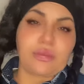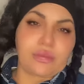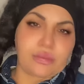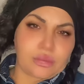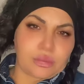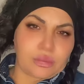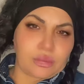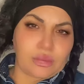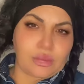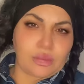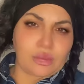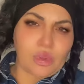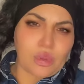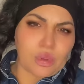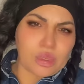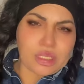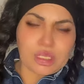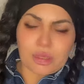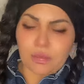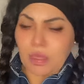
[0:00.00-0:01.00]
فات
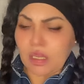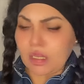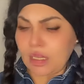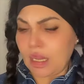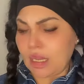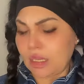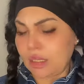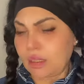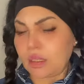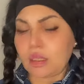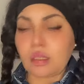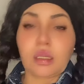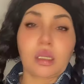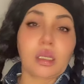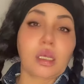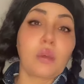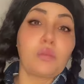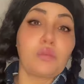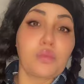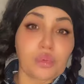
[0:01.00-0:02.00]
نو سي با حل
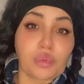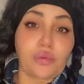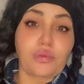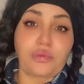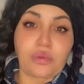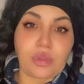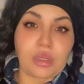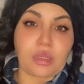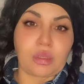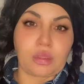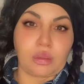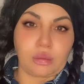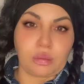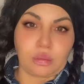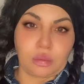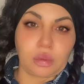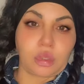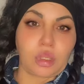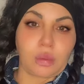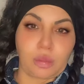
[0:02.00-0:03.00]
كبروا
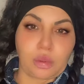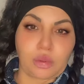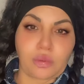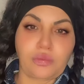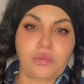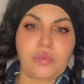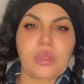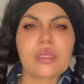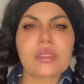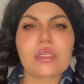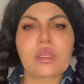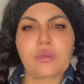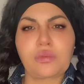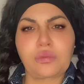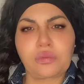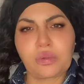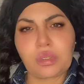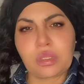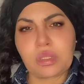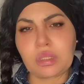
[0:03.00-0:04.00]
فيه كبروا فيه
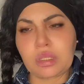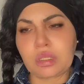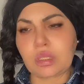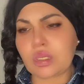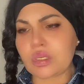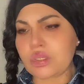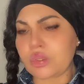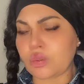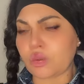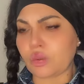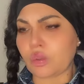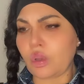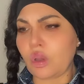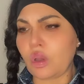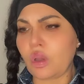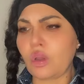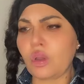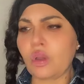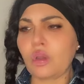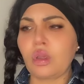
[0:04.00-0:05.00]
زادوا فيه دي
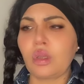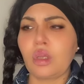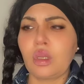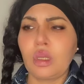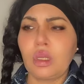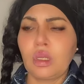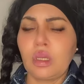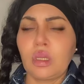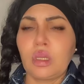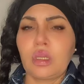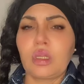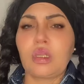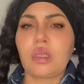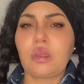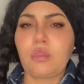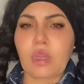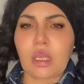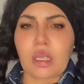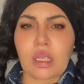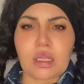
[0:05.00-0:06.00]
ريستوران
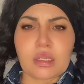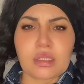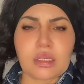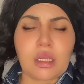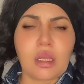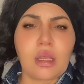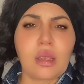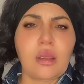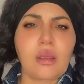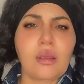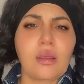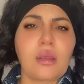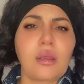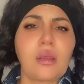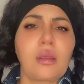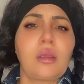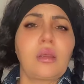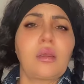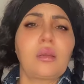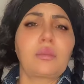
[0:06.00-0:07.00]
دي
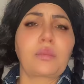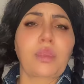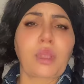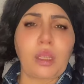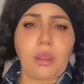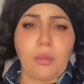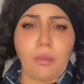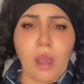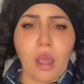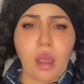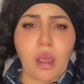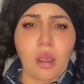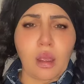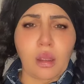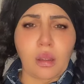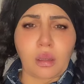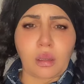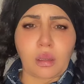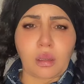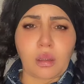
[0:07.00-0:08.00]
ماغازان
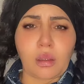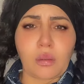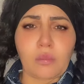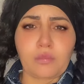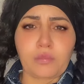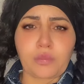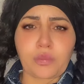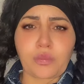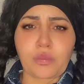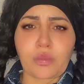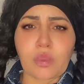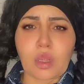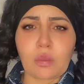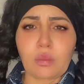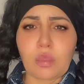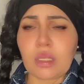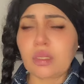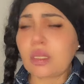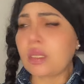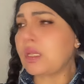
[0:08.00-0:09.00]
مارك
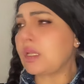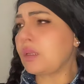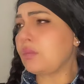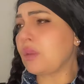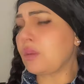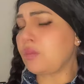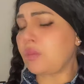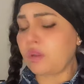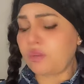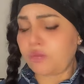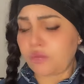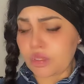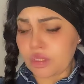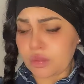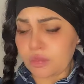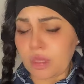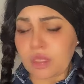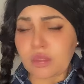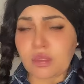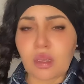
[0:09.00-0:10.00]
بعثت لي مابيل
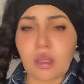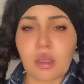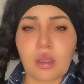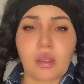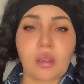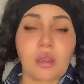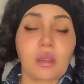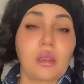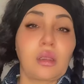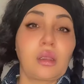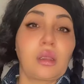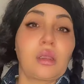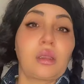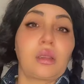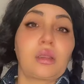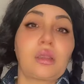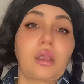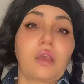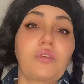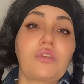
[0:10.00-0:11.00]
في سماتان
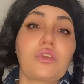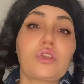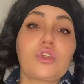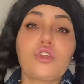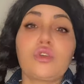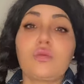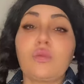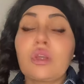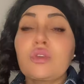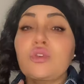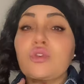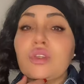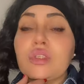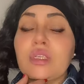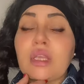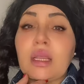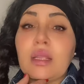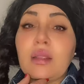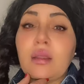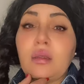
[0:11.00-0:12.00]
يافي جومان
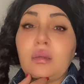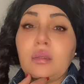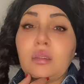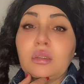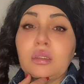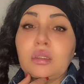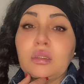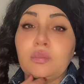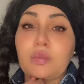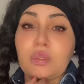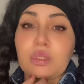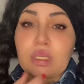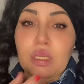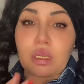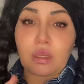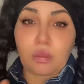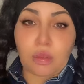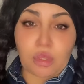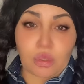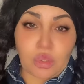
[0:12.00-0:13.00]
جوسكا لا سي
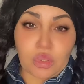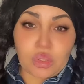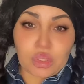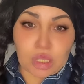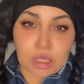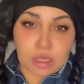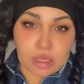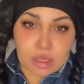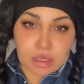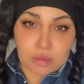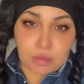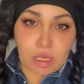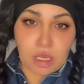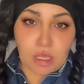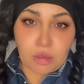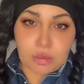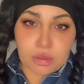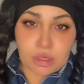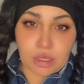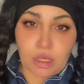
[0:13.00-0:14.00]
بور سا ما روحتش انا
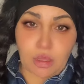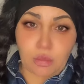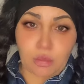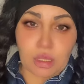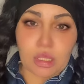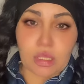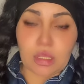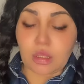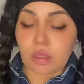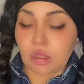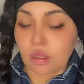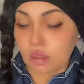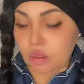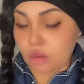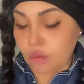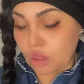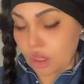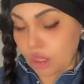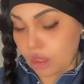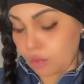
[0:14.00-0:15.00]
الصباح باسكو على بالي
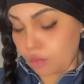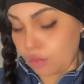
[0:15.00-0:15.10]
